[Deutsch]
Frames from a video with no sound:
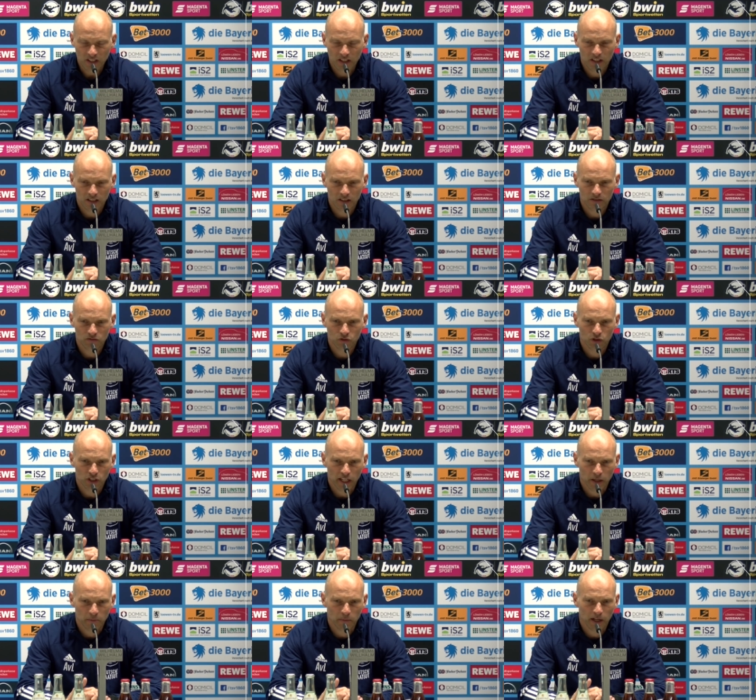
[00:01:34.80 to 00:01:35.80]
ähm,
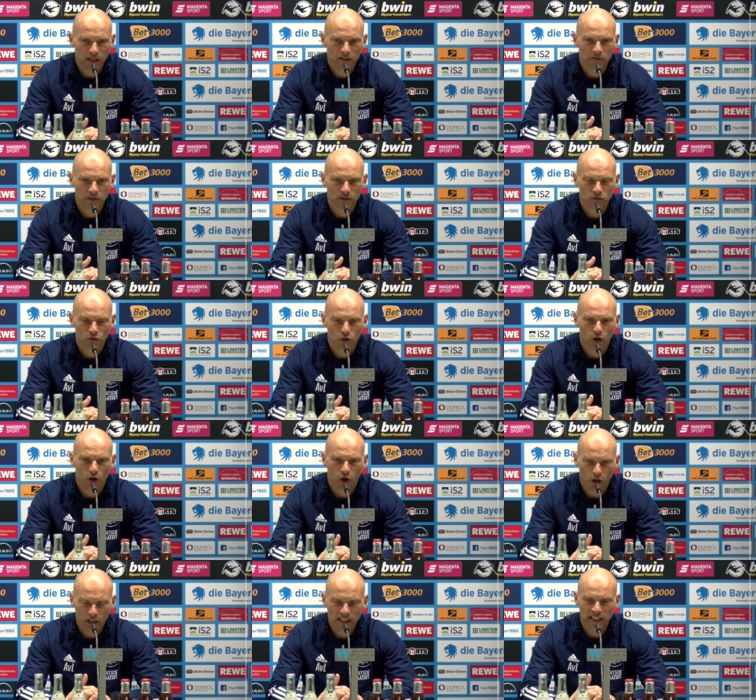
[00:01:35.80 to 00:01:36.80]
denke mal, äh,
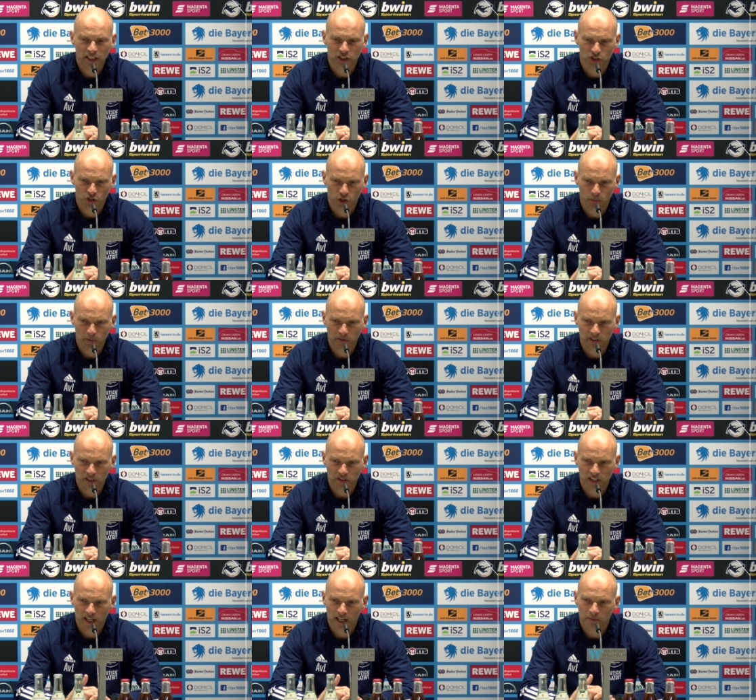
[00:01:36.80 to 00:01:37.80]
ordentliches Derby,
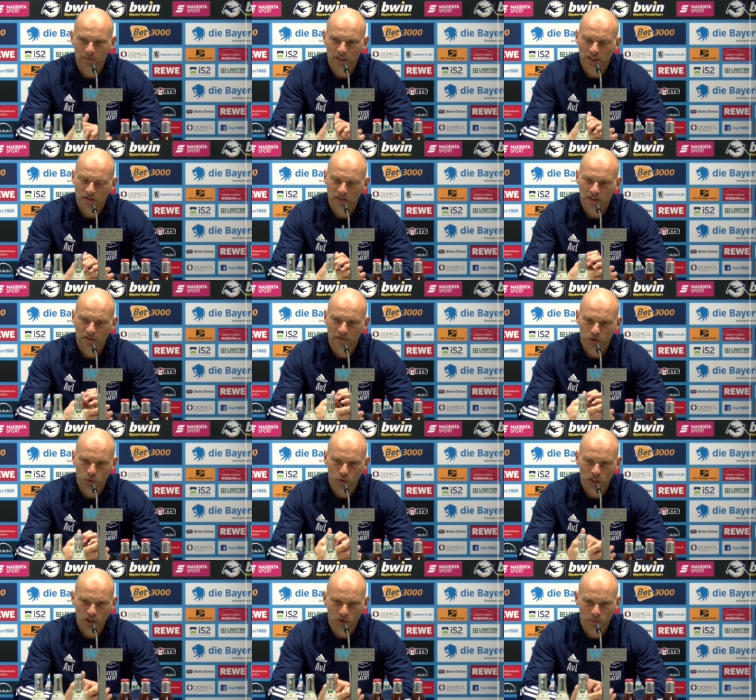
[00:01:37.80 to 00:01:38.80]
was wir haben, dass wir
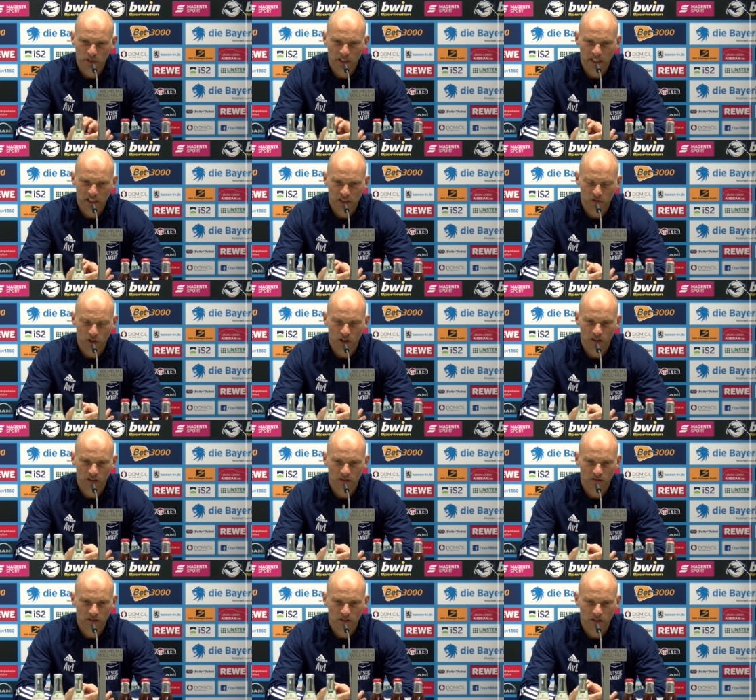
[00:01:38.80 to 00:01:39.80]
versuchen, das über die nächste
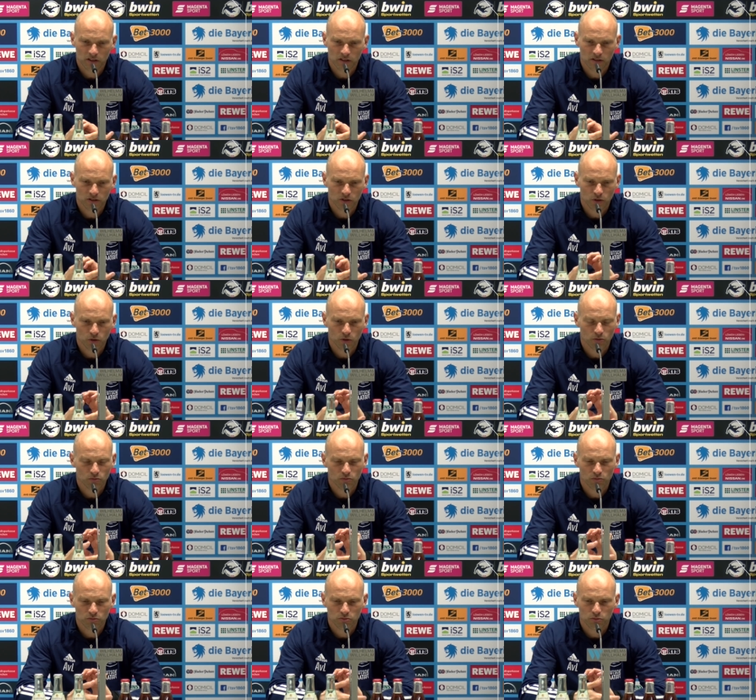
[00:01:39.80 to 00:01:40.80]
Woche äh, so
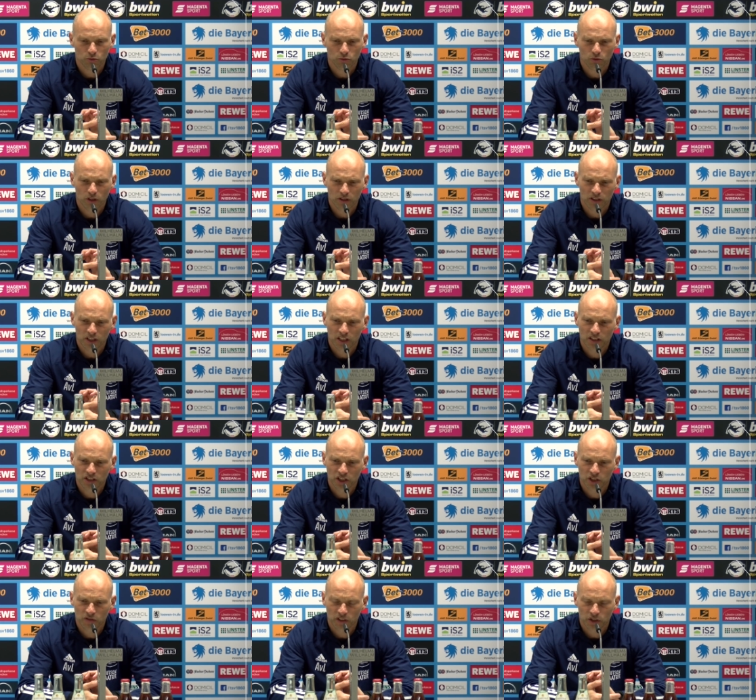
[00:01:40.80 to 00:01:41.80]
die
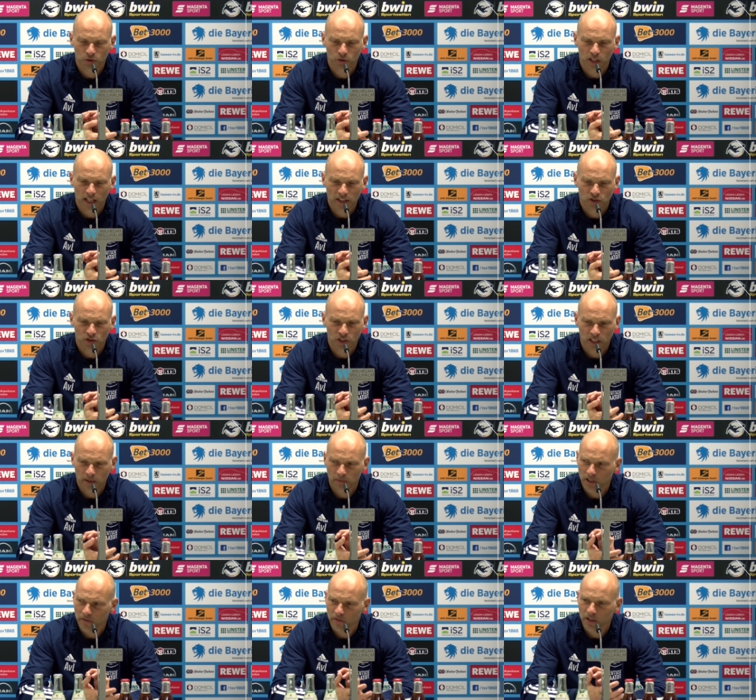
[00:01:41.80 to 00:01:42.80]
Situation
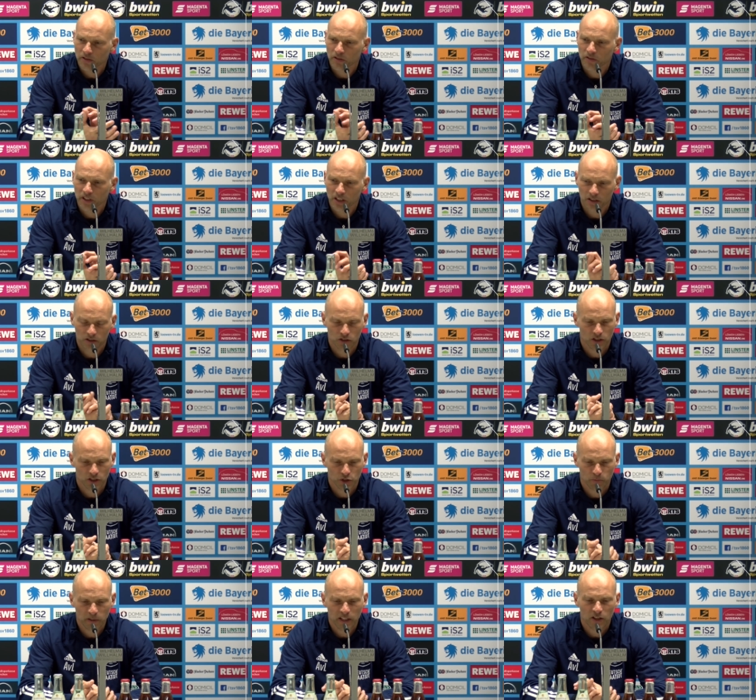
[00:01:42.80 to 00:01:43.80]
anzunehmen, damit wir wieder das
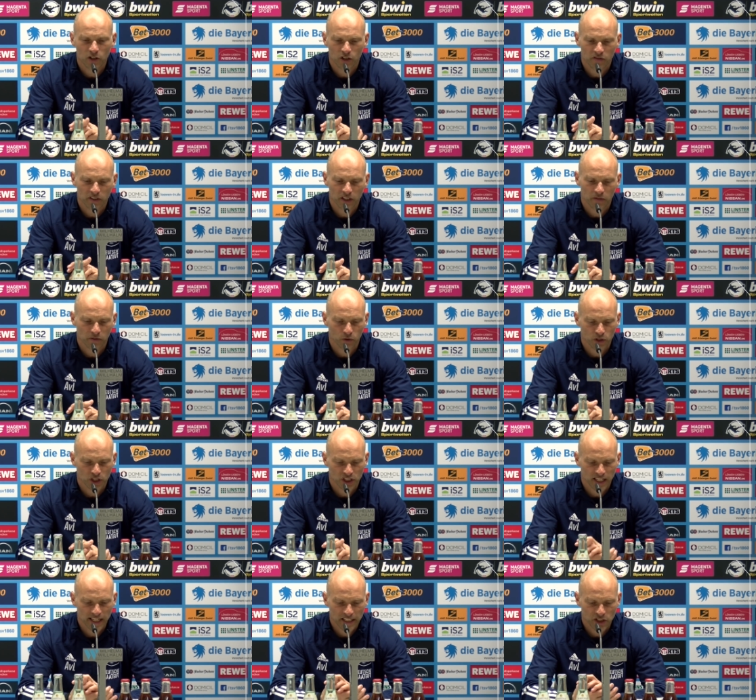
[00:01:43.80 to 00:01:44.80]
Spielglück wieder auf unsere
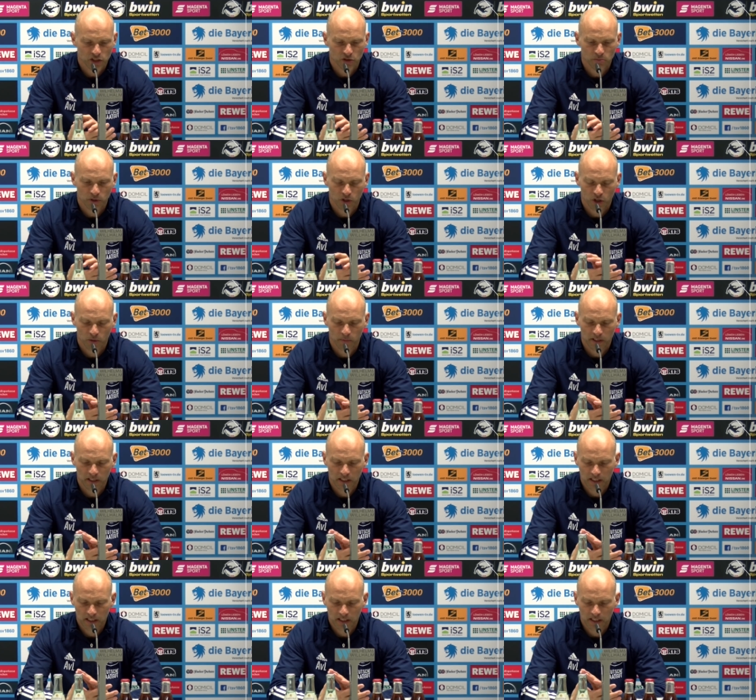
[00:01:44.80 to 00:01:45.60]
Seite zu bekommen,